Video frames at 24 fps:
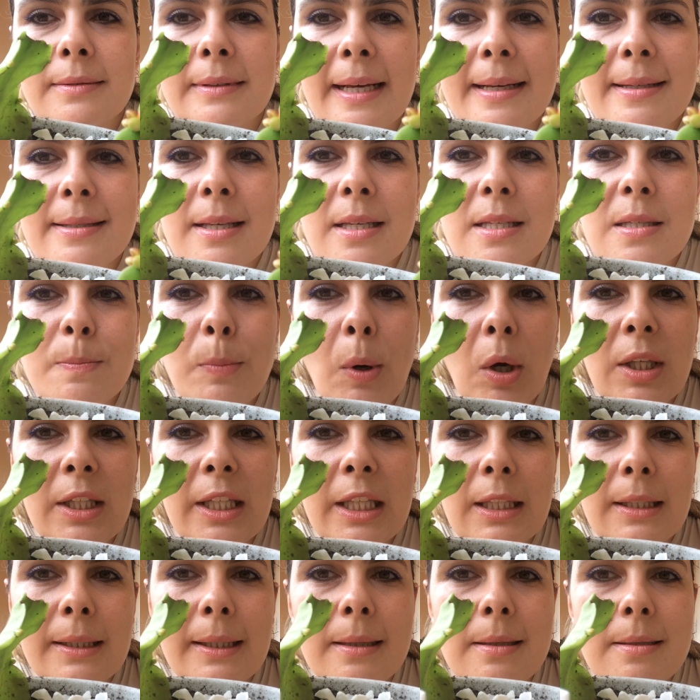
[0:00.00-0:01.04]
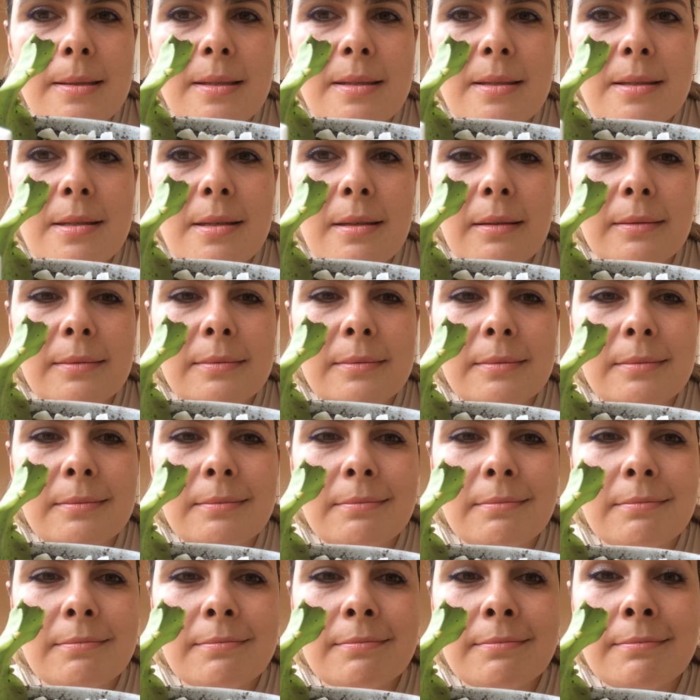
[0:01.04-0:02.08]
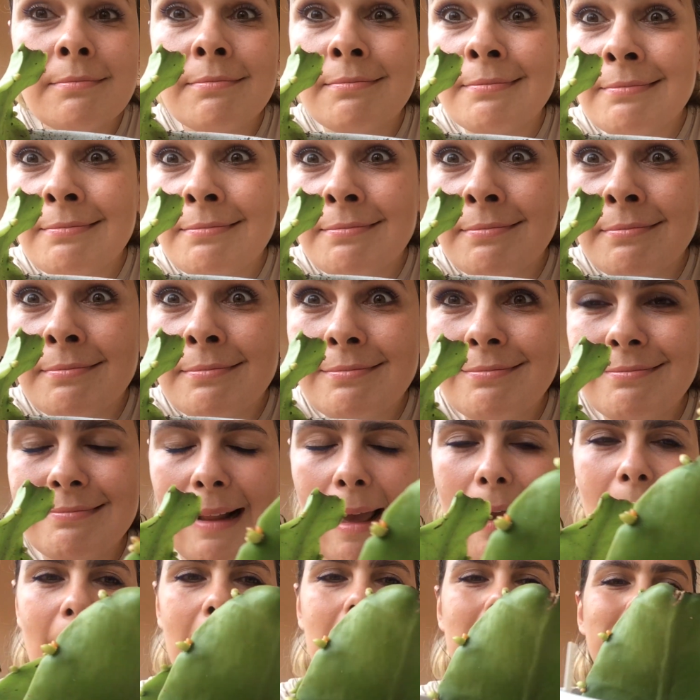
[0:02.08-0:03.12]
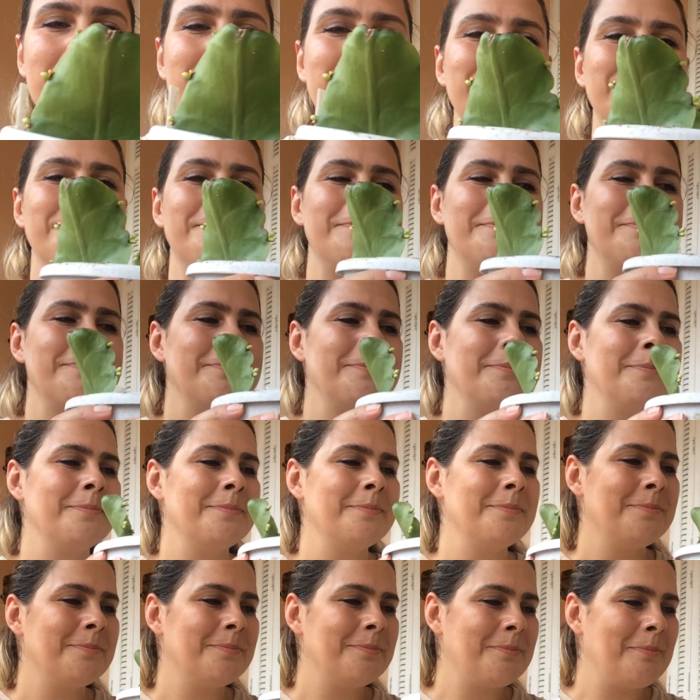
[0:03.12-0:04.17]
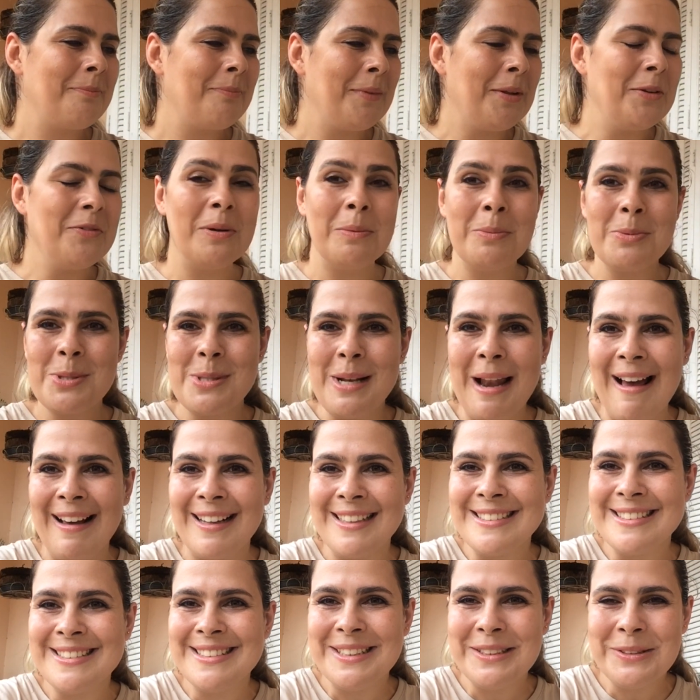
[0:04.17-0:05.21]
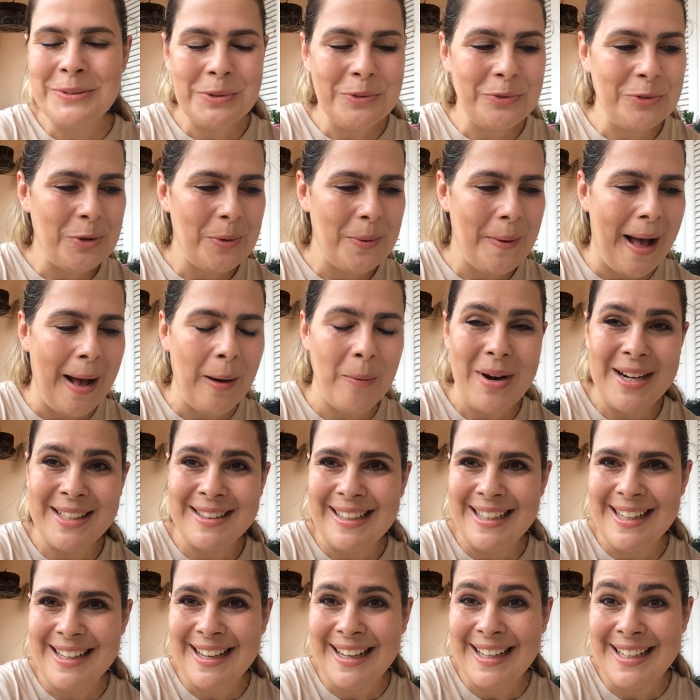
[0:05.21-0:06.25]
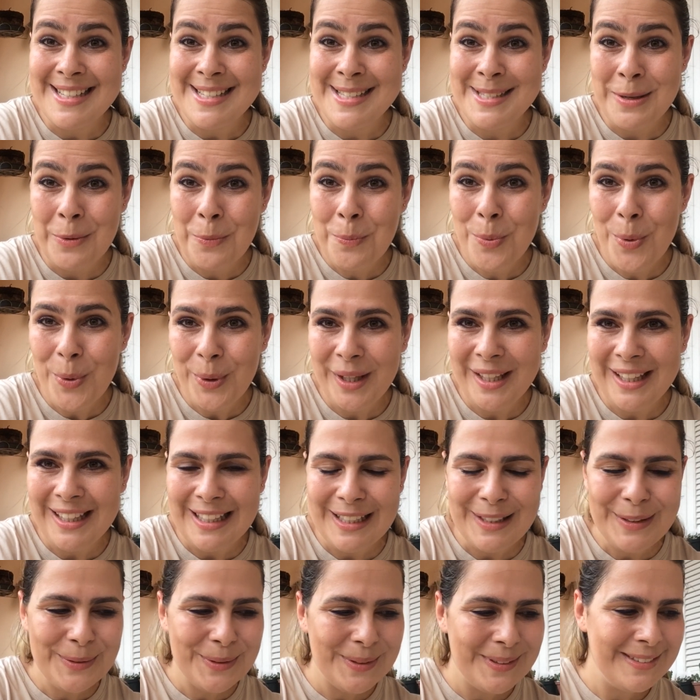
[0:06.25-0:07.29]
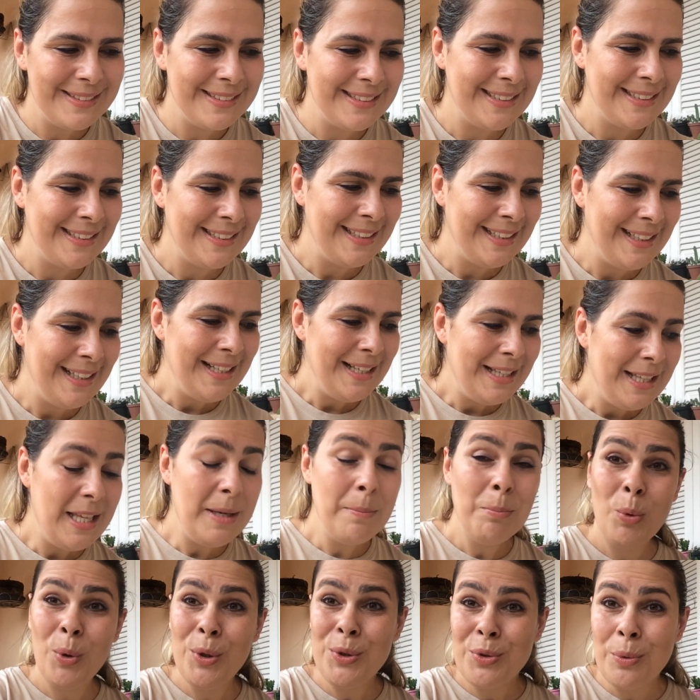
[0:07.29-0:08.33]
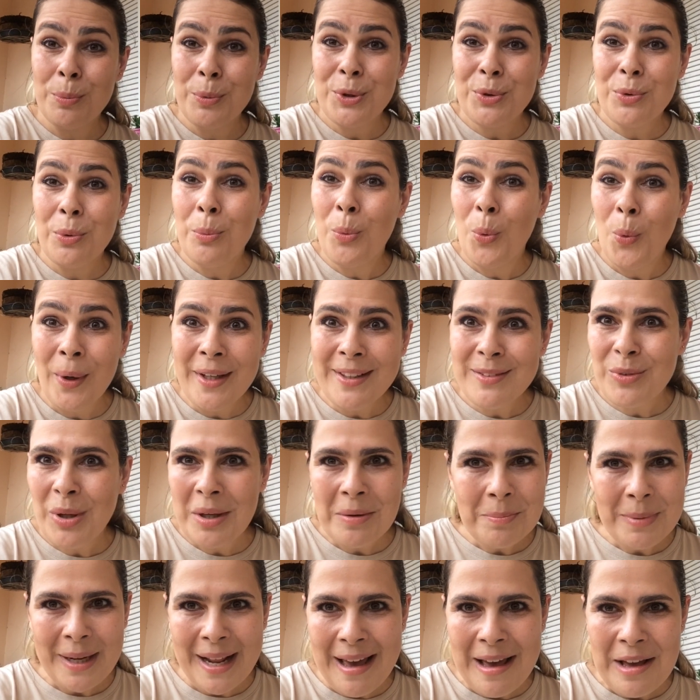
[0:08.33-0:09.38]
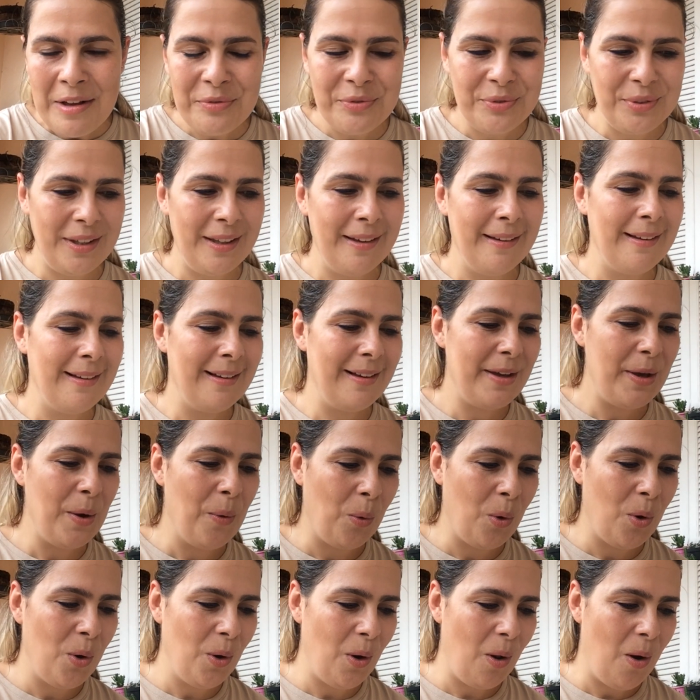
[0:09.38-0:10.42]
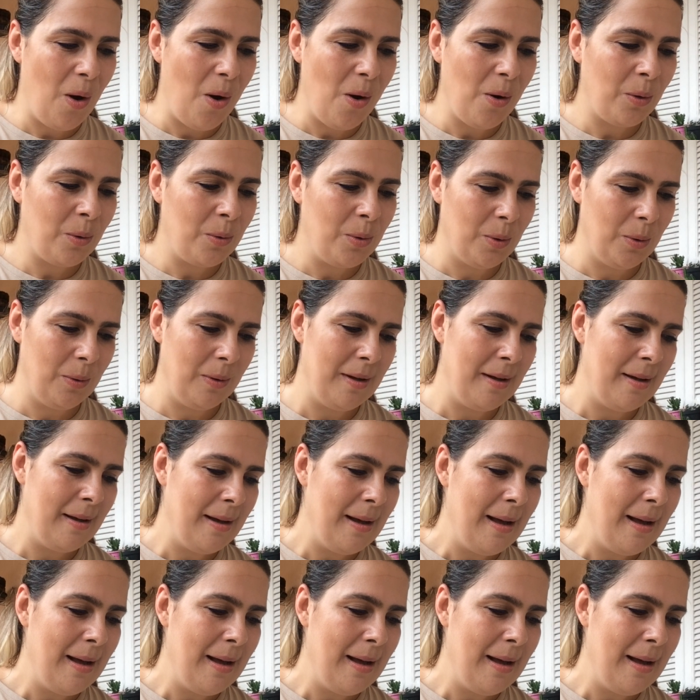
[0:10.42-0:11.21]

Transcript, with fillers: dessas bolinhas, né? Vamos lá. Então eu vou aguardar ele crescer um pouquinho e muito, muito, muito em breve eu coloco